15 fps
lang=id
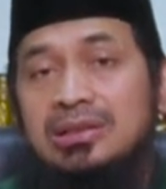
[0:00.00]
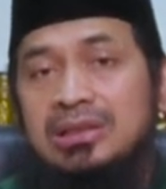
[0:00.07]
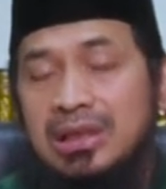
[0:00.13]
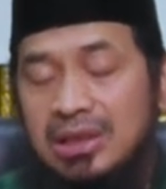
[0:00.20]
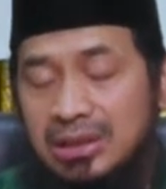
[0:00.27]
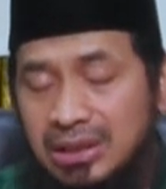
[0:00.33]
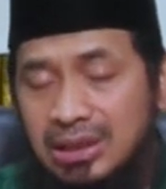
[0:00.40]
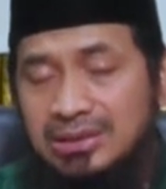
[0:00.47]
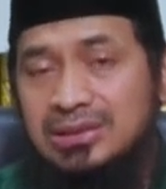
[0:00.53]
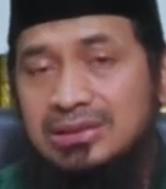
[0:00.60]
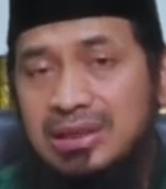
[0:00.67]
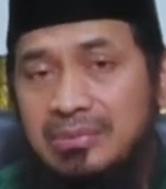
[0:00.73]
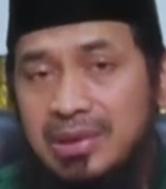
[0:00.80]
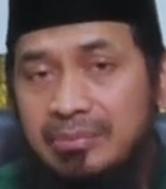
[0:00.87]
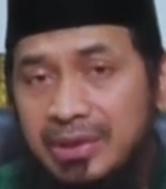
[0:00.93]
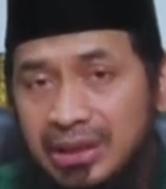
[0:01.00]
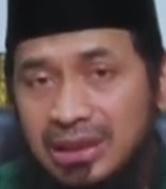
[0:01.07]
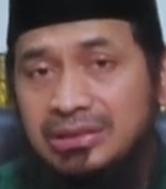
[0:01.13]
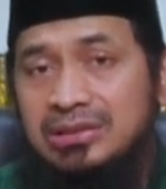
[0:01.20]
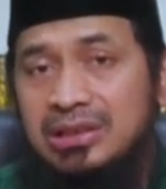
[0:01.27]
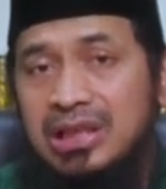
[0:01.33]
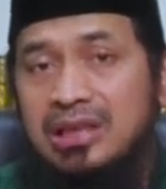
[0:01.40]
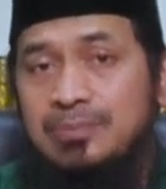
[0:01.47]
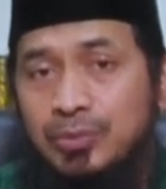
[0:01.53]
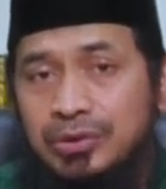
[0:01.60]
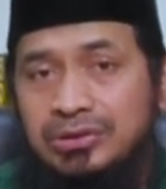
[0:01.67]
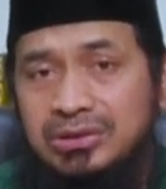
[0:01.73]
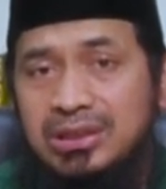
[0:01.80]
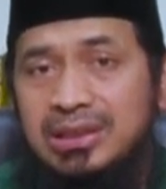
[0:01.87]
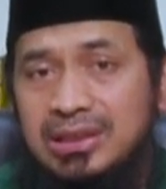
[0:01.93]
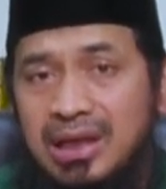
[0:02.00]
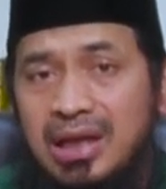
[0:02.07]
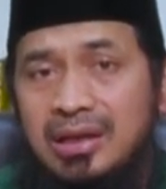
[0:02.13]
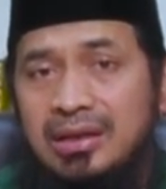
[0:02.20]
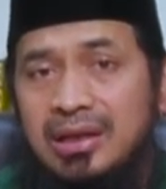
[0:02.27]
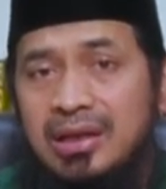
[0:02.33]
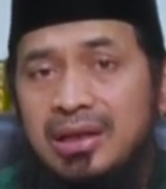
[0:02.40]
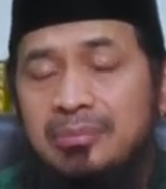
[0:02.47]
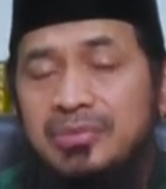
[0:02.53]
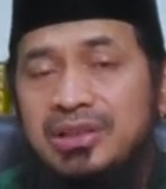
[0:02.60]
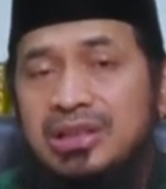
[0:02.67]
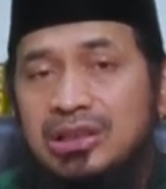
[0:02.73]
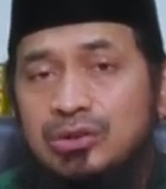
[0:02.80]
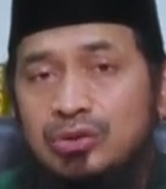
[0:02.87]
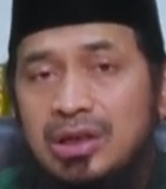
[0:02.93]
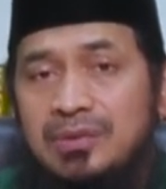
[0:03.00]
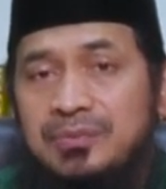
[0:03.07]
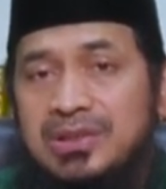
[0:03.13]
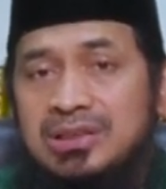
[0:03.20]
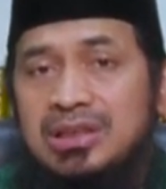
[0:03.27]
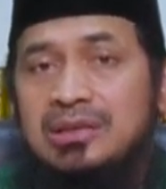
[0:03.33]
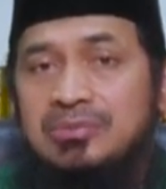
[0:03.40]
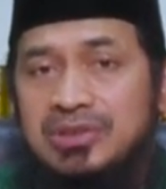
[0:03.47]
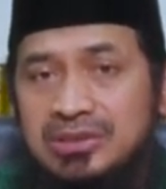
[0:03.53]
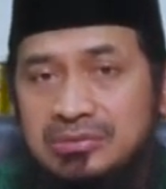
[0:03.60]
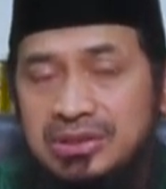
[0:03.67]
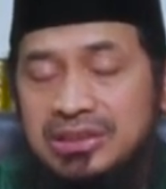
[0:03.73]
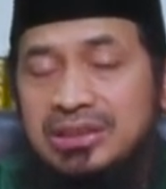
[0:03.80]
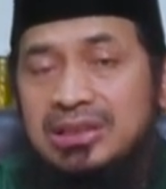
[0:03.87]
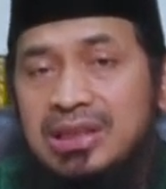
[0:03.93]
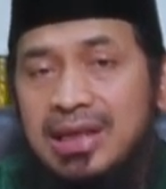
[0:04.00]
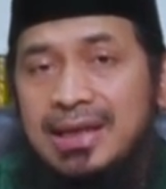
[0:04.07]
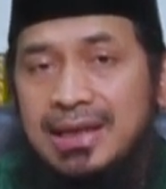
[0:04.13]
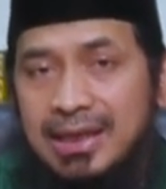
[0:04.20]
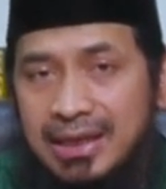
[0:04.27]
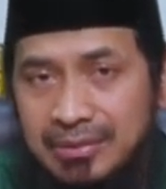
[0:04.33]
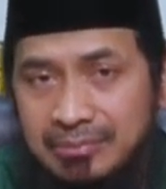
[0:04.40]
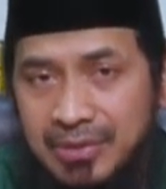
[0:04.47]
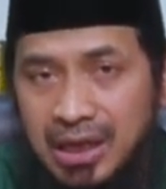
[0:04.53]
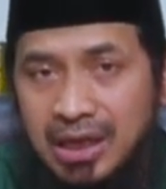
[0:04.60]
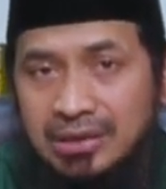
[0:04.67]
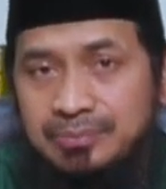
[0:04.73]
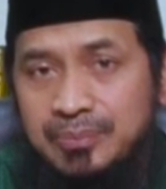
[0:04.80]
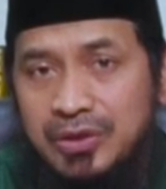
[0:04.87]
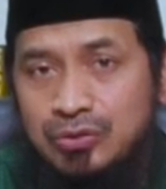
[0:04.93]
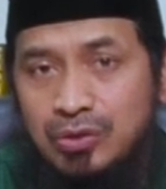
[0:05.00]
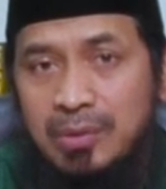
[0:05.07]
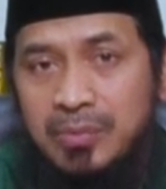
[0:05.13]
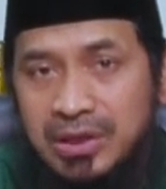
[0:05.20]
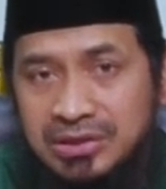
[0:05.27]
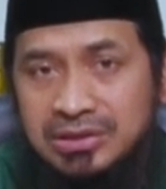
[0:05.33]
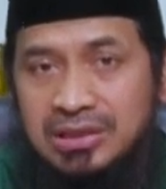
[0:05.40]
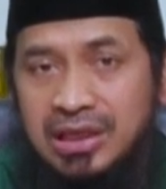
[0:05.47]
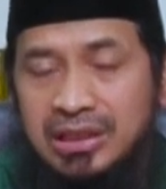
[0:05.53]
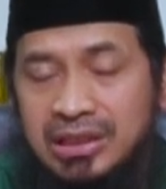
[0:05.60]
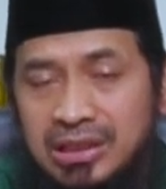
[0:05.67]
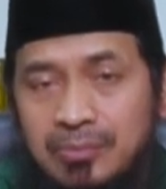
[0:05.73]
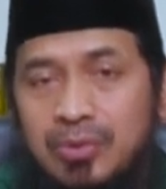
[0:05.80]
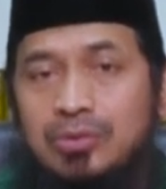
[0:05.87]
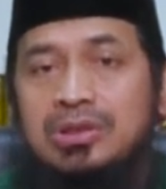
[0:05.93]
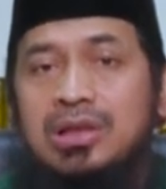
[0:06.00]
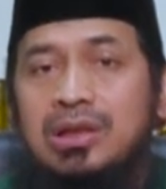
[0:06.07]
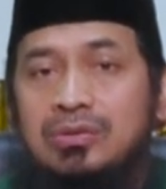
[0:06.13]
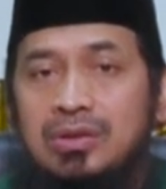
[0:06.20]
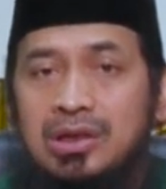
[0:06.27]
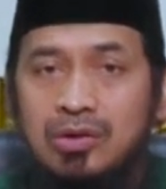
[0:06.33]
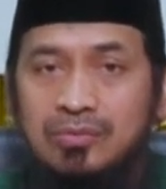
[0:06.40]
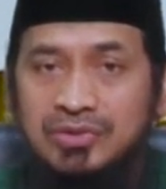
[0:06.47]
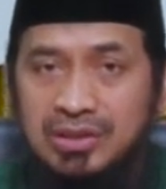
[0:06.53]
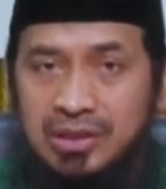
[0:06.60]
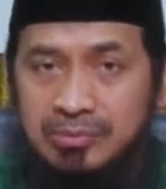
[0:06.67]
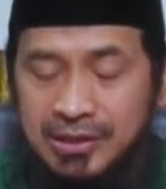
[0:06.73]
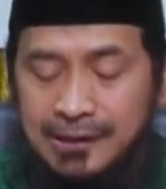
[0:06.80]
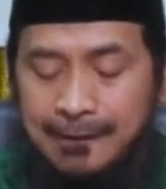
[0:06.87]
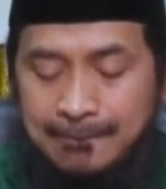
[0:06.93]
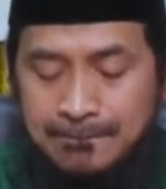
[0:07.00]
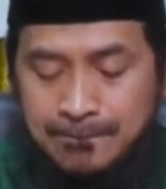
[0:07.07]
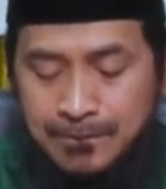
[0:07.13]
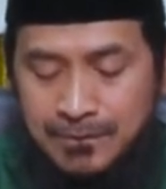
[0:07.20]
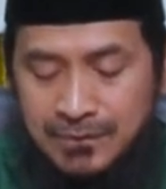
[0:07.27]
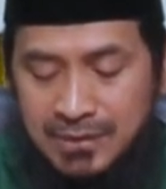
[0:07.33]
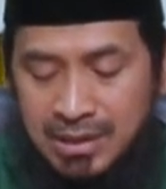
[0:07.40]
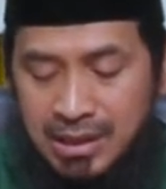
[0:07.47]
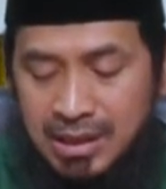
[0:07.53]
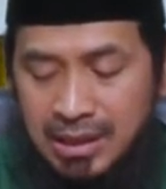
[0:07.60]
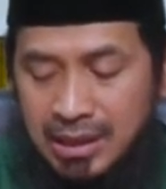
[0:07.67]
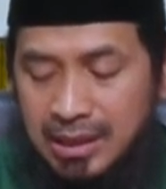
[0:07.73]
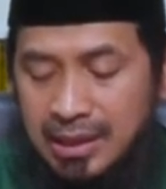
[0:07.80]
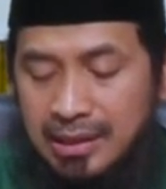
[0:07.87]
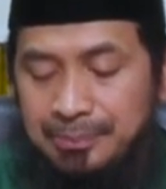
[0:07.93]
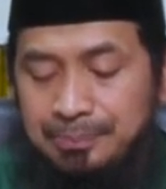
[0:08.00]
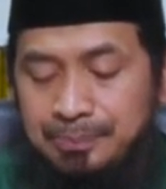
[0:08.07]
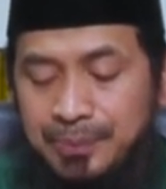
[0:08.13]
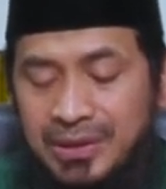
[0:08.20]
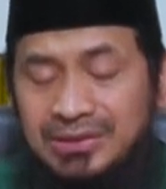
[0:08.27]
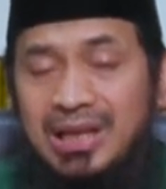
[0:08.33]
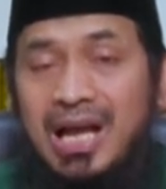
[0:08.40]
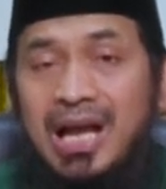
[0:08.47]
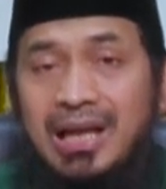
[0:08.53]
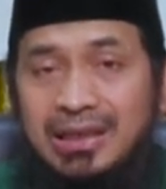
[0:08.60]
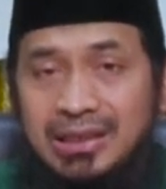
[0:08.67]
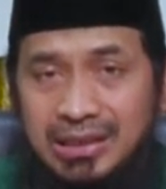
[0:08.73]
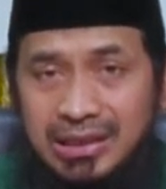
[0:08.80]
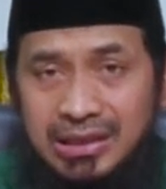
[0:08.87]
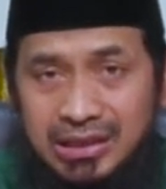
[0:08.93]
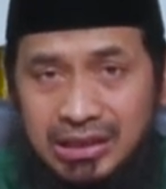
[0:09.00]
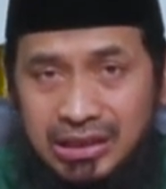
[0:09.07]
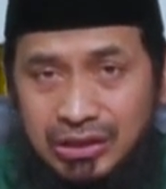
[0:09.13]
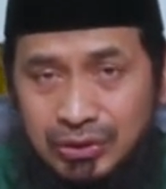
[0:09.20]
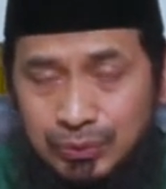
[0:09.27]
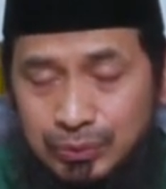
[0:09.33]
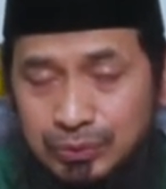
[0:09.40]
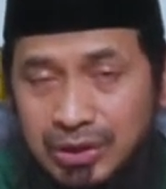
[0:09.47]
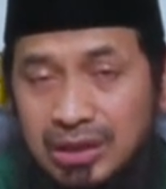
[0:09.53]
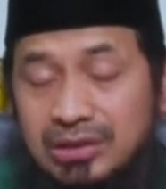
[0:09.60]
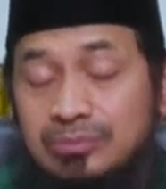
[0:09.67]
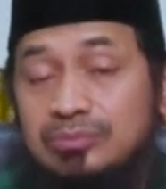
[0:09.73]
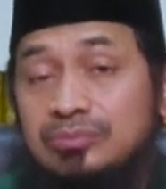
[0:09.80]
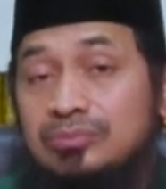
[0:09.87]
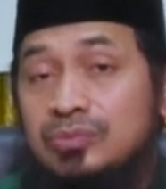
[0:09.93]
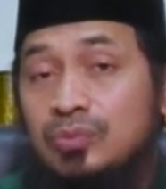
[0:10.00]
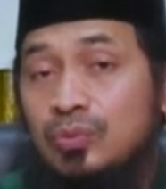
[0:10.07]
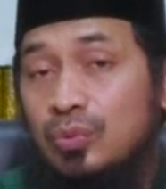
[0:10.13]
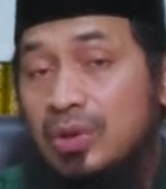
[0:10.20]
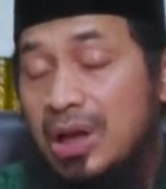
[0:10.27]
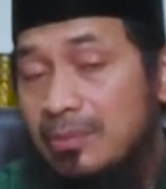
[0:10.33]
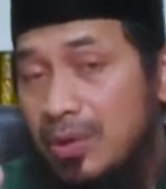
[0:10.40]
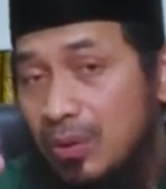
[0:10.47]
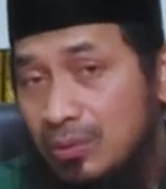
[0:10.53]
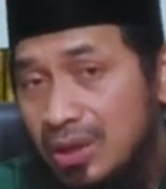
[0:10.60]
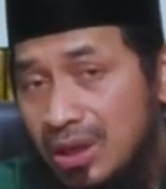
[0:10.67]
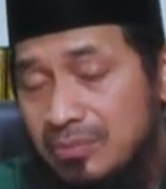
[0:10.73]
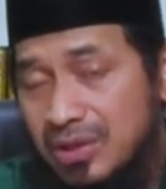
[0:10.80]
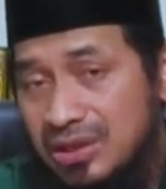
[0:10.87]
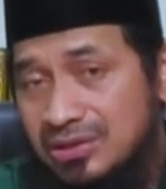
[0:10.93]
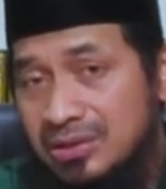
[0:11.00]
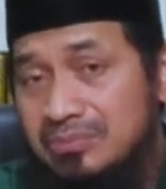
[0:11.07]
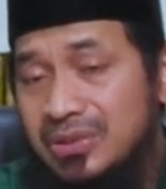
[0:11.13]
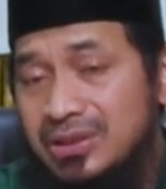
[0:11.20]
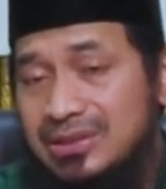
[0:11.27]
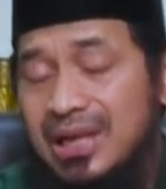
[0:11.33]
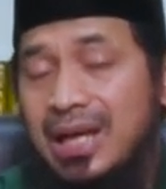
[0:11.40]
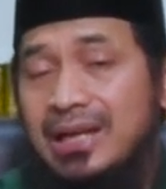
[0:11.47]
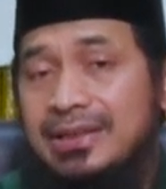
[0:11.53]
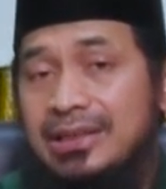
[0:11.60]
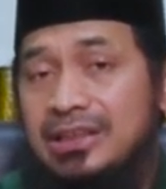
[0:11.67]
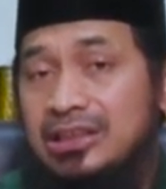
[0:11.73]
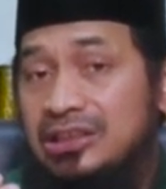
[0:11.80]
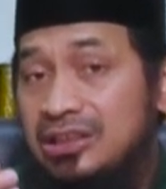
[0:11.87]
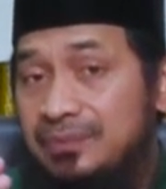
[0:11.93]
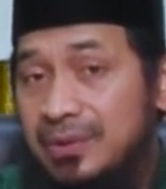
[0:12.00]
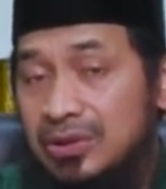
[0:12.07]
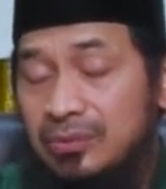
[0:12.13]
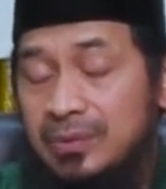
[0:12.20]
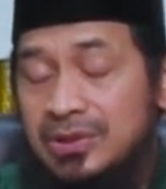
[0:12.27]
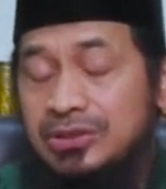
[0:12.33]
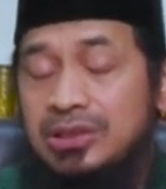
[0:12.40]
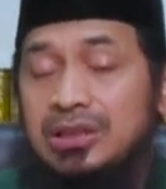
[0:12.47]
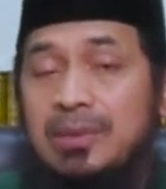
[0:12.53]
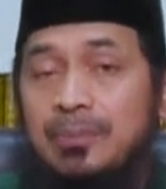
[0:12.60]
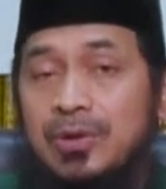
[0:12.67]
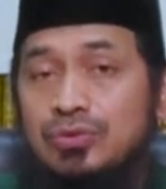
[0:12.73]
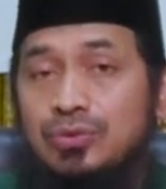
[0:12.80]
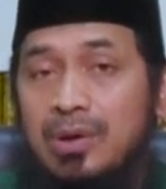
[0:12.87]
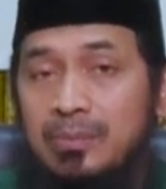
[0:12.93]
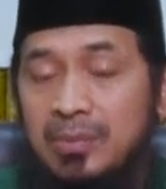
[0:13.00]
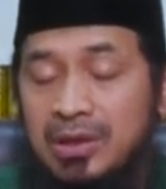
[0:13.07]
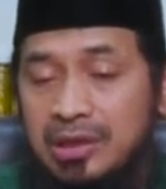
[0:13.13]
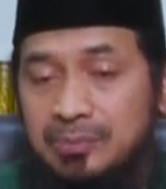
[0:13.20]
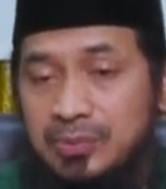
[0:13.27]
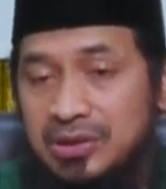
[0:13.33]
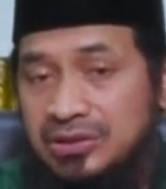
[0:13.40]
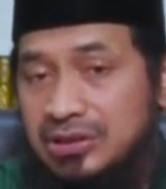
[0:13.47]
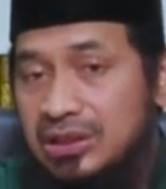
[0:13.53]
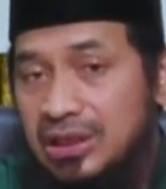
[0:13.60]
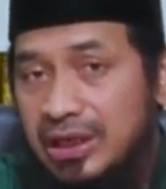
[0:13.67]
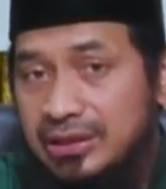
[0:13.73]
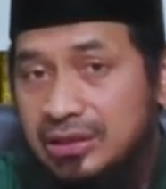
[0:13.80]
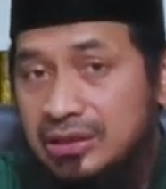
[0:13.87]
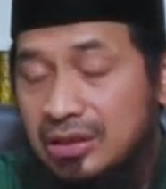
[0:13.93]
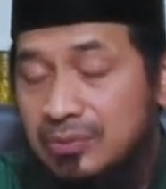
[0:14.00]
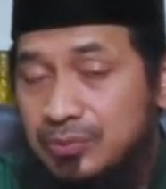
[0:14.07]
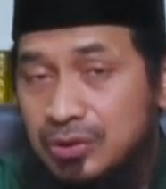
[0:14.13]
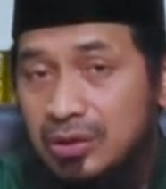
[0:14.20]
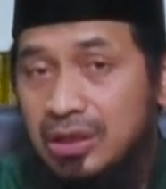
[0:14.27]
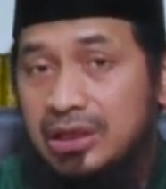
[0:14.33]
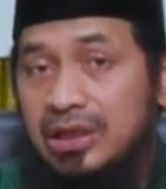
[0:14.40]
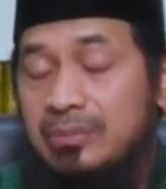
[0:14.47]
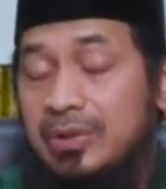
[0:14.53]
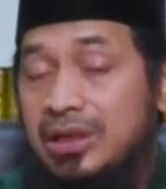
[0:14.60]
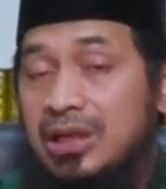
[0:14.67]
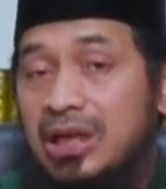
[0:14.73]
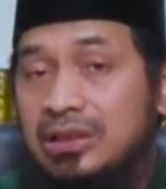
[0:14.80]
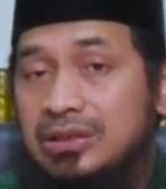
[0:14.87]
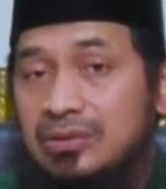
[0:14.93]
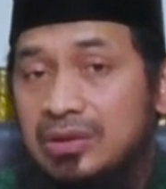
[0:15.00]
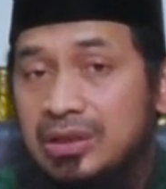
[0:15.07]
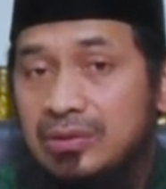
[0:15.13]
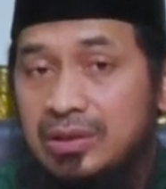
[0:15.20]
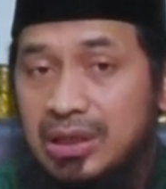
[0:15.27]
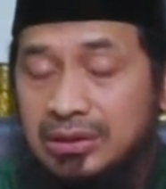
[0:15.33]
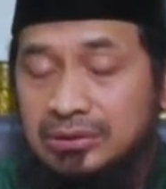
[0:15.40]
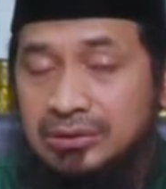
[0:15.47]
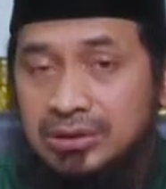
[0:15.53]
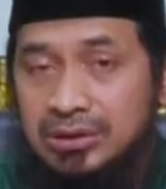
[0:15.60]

karena sesama mereka sendiri pun tidak menyatukan visi dan misi. Di sinilah kelemahan perjuangan Palestina. Ini yang perlu dikatakan oleh kaum muslimin. Nah, pas hari ini itu dan ulama-ulama semenjak adanya Intifada Palestina, perjuangan Palestina yang direbut oleh kemerdekaannya oleh orang